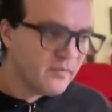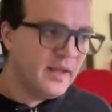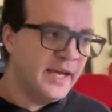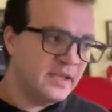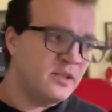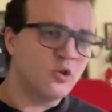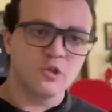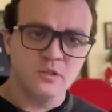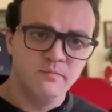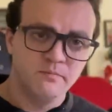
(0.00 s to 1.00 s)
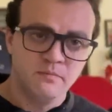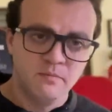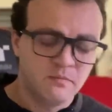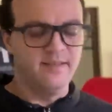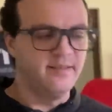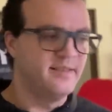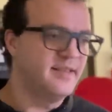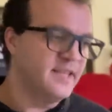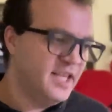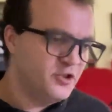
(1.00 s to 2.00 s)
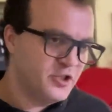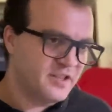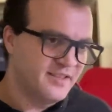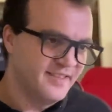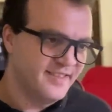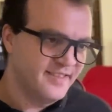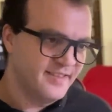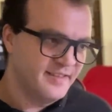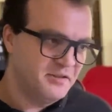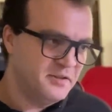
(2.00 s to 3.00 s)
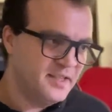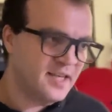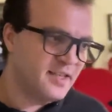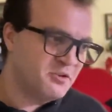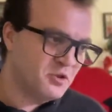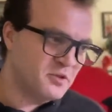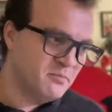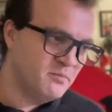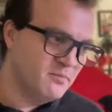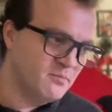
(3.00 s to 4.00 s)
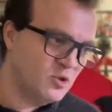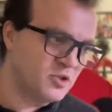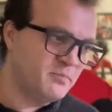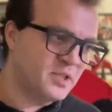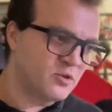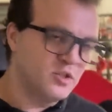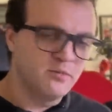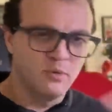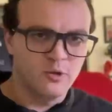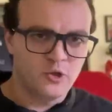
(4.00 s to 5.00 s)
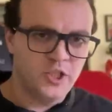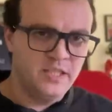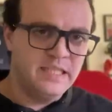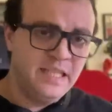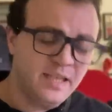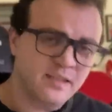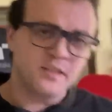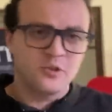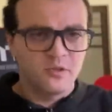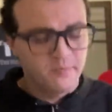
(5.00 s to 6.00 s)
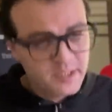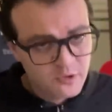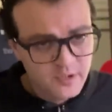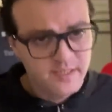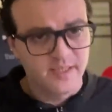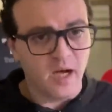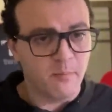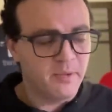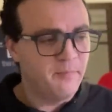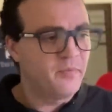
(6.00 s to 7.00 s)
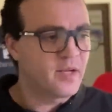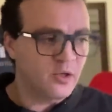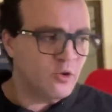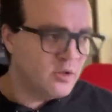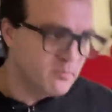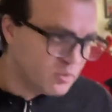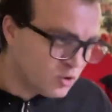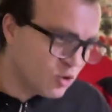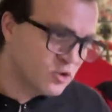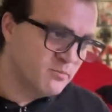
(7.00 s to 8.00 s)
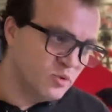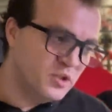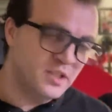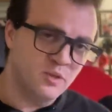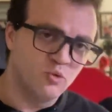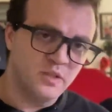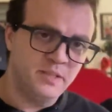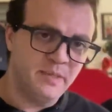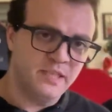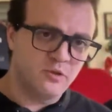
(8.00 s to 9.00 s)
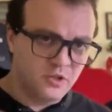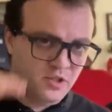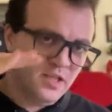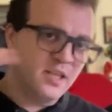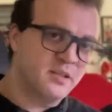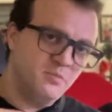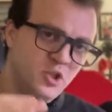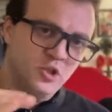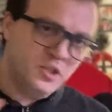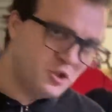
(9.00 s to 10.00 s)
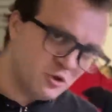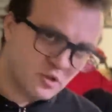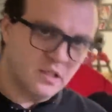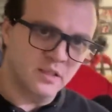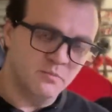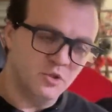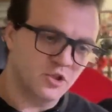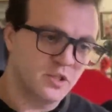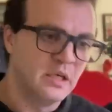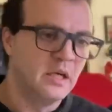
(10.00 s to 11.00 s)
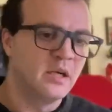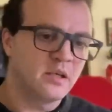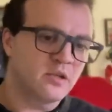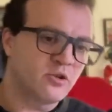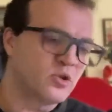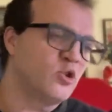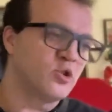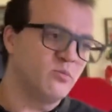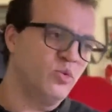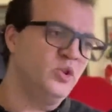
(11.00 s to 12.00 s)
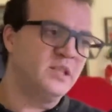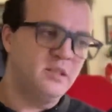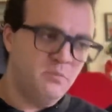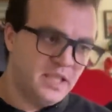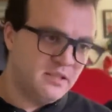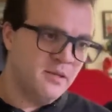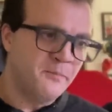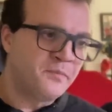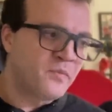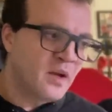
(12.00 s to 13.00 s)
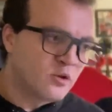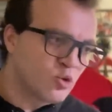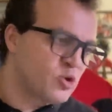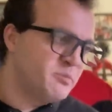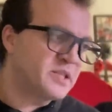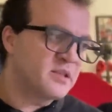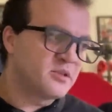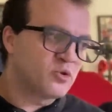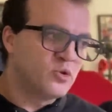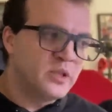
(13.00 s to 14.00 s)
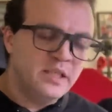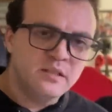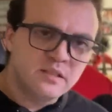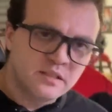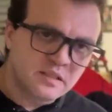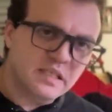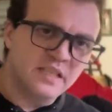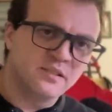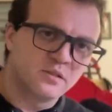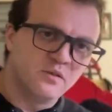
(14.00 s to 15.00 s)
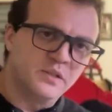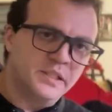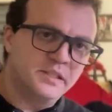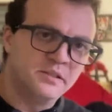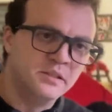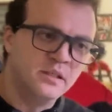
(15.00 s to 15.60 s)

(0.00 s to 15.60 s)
Это тоже. Ledger, на котором можно построить блокчейн и на котором построить DAP, который тоже будет иметь, то есть рангом ниже, еще рангом ниже, который тоже будет иметь ту же быстроту и децентрализованность.